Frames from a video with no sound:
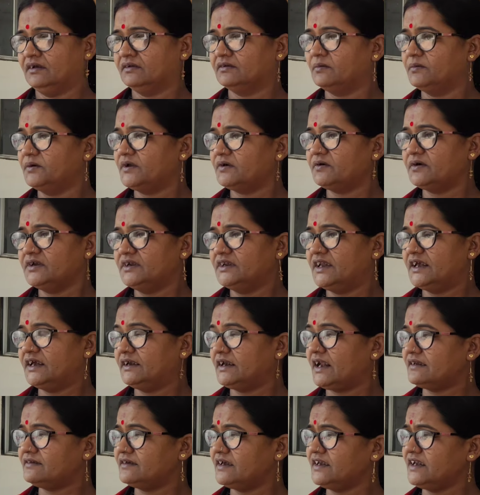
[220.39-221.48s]
तो मेरे को
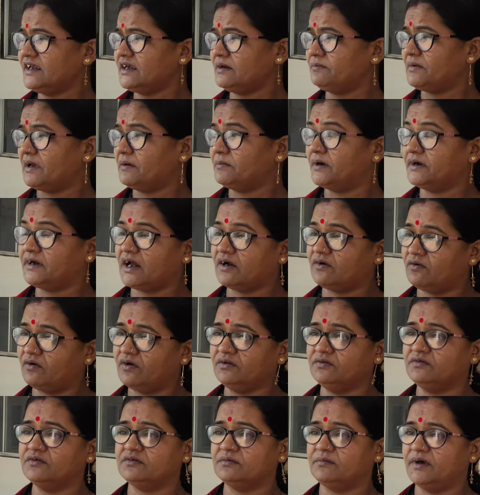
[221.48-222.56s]
दिखना चाहिए ना कि मेरा बेटा
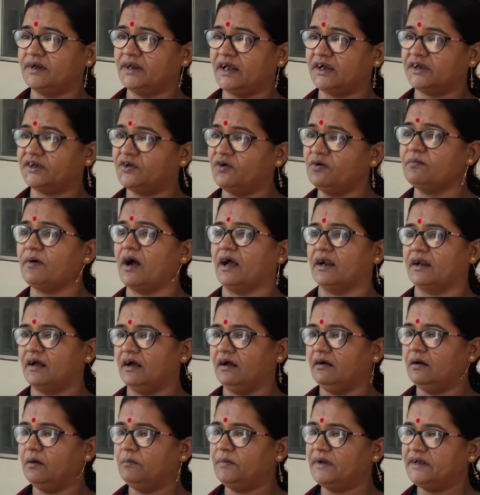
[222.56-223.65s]
कौन दुश्मन ने क्यों मारा
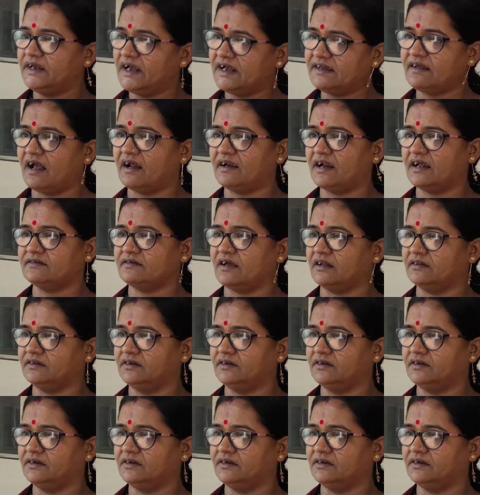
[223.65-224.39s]
मैं ये जानना